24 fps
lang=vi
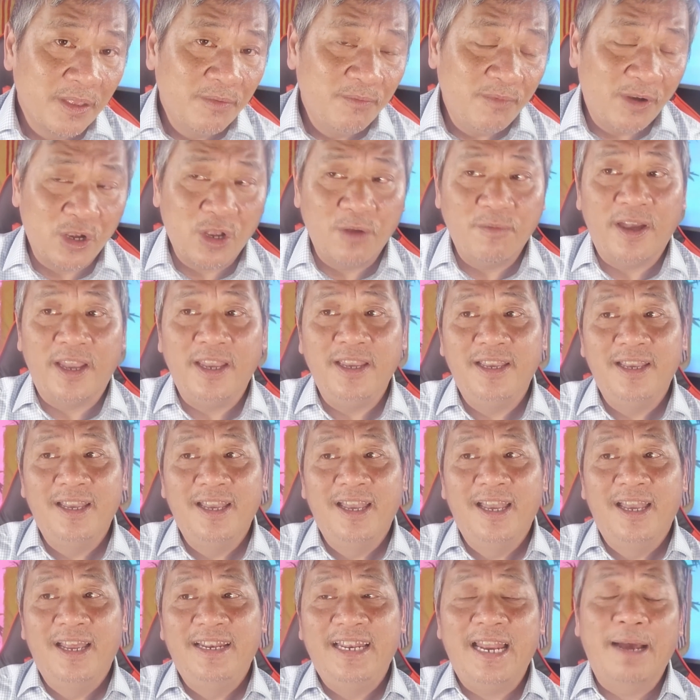Và quý vị,
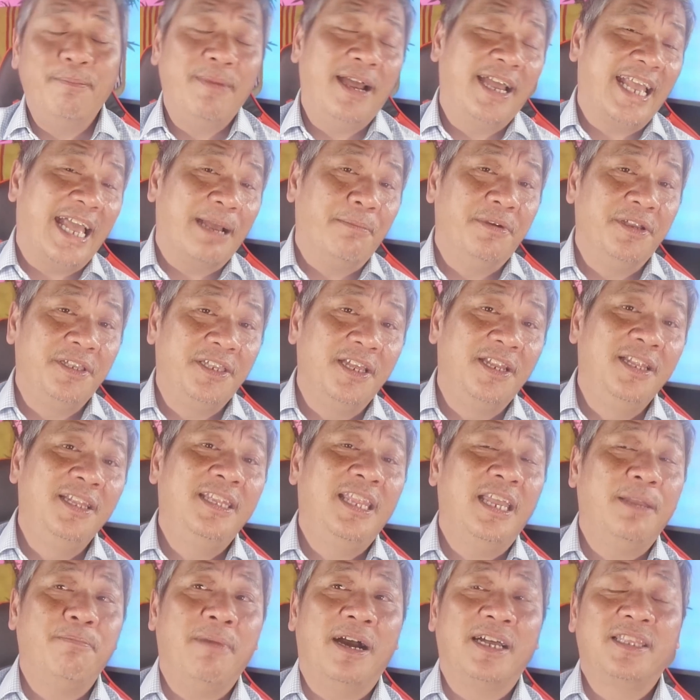Năm 2019
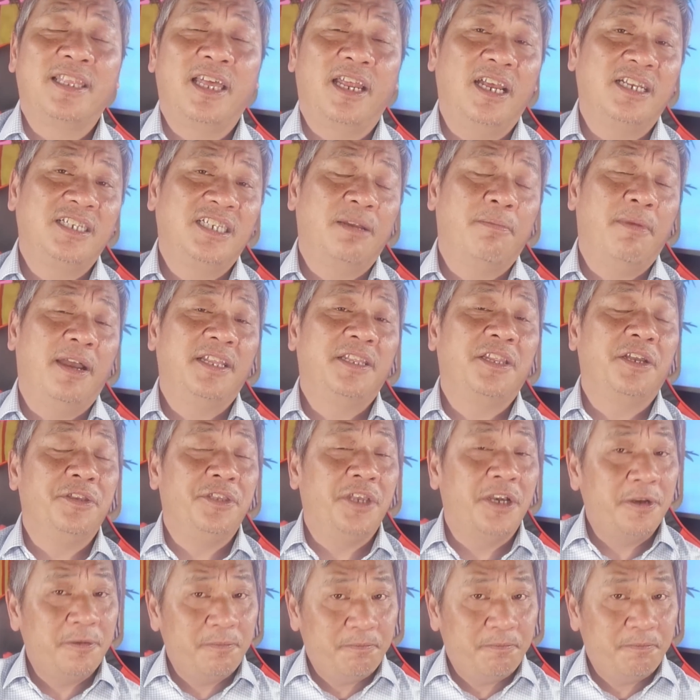thì bà Theresa May từ chức.